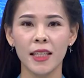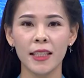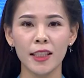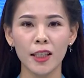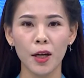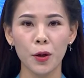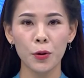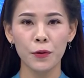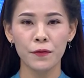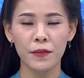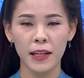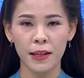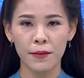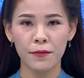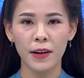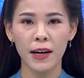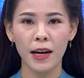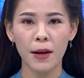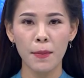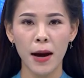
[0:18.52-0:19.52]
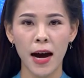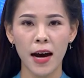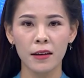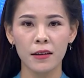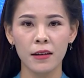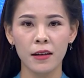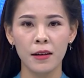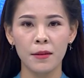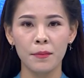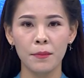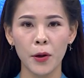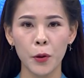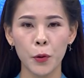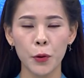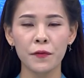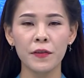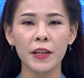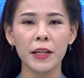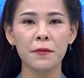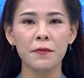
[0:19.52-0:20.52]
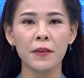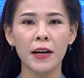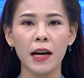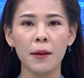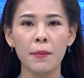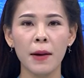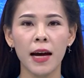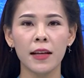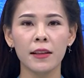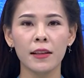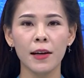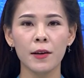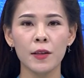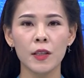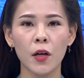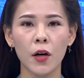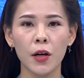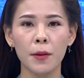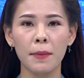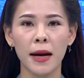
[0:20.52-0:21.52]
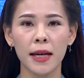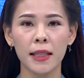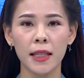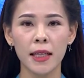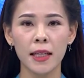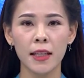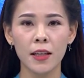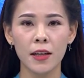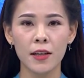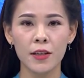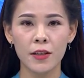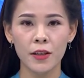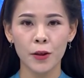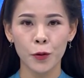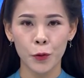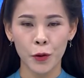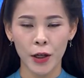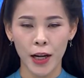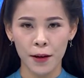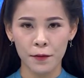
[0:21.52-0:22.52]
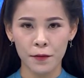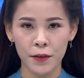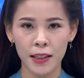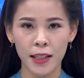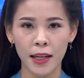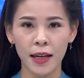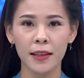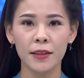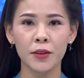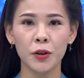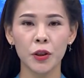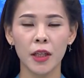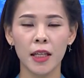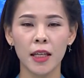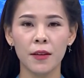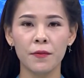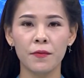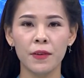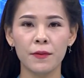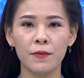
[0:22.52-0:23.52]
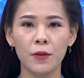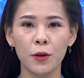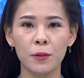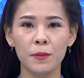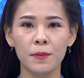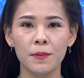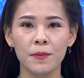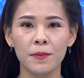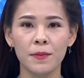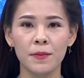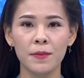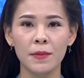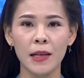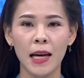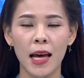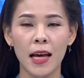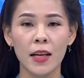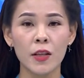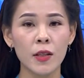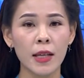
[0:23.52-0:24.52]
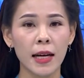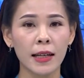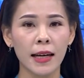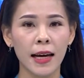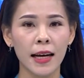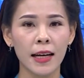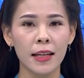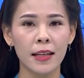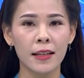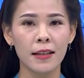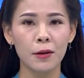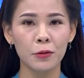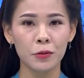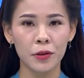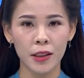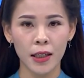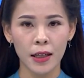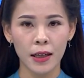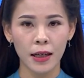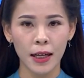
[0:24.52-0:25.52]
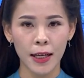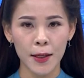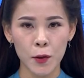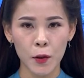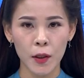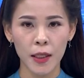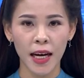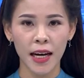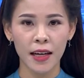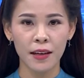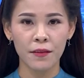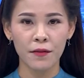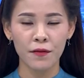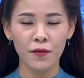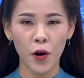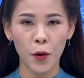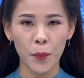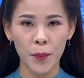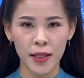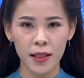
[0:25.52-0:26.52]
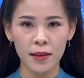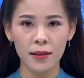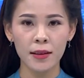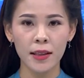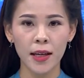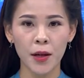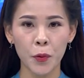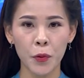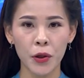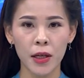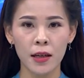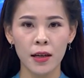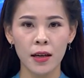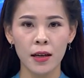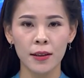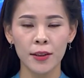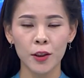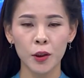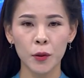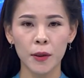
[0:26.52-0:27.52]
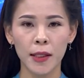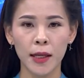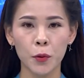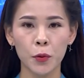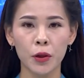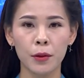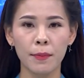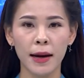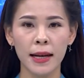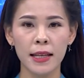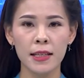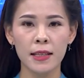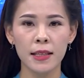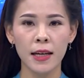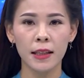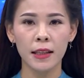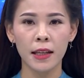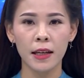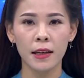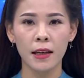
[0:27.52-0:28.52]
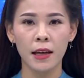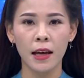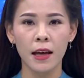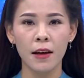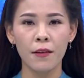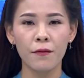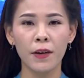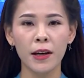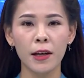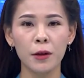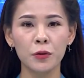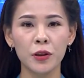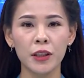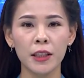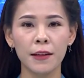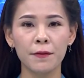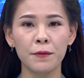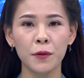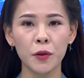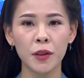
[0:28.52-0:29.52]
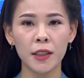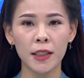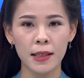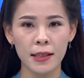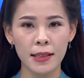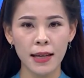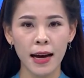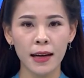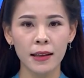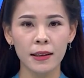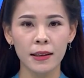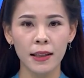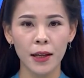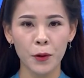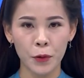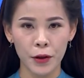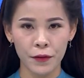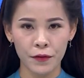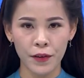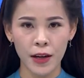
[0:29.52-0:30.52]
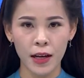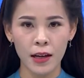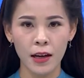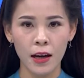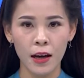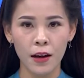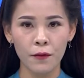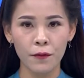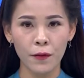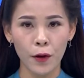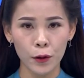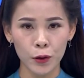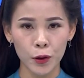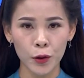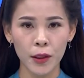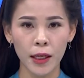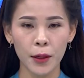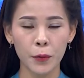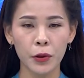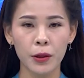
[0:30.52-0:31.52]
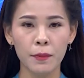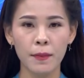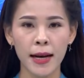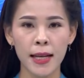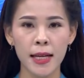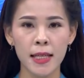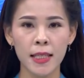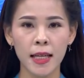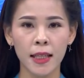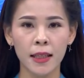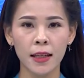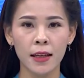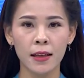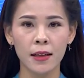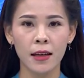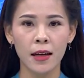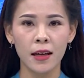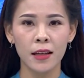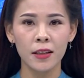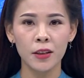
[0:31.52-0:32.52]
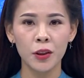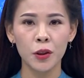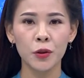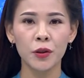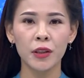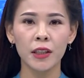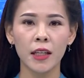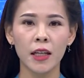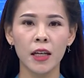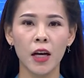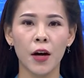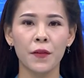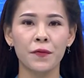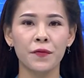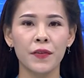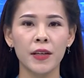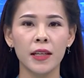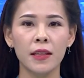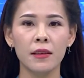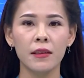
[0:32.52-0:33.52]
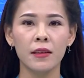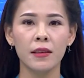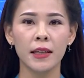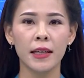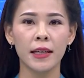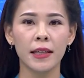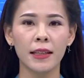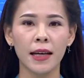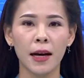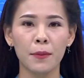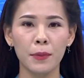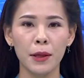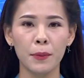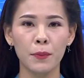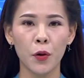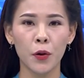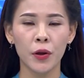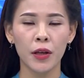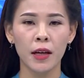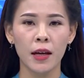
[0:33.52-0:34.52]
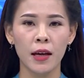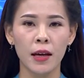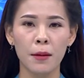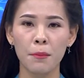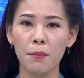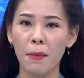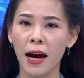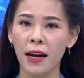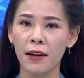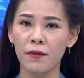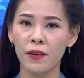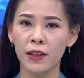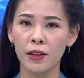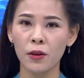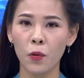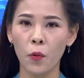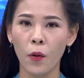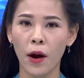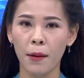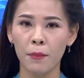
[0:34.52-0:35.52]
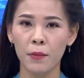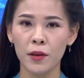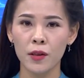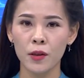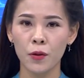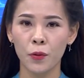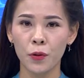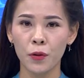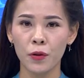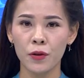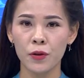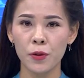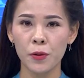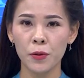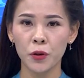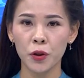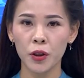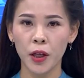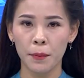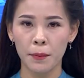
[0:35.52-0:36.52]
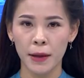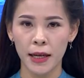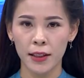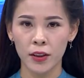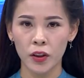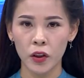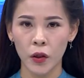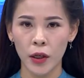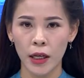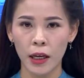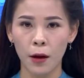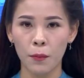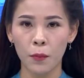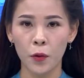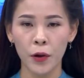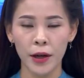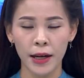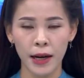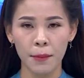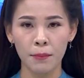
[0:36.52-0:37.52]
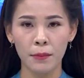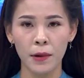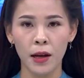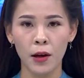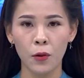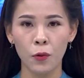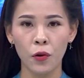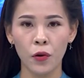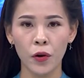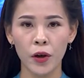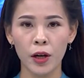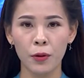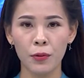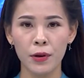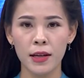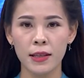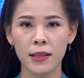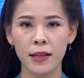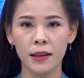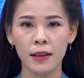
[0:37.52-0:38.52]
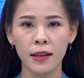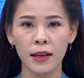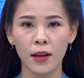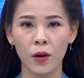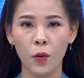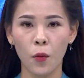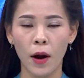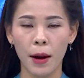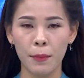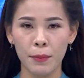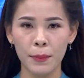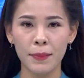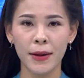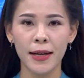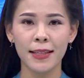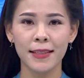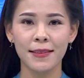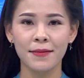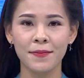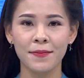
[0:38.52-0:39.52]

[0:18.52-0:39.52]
Kính chào quý vị và các bạn. Mời quý vị và các bạn theo dõi bản tin thời sự của Đài Phát thanh Truyền hình Vĩnh Phúc. Sáng nay, đồng chí Lê Duy Thành, Phó Bí thư tỉnh ủy, Chủ tịch Ủy ban nhân dân tỉnh và đồng chí Vũ Trí Giang, tỉnh ủy viên, Phó Chủ tịch Ủy ban nhân dân tỉnh chủ trì họp phiên thường kỳ tháng 11 bàn và thông qua một số nội dung chuẩn bị cho kỳ họp cuối năm của Hội đồng nhân dân tỉnh khóa 17.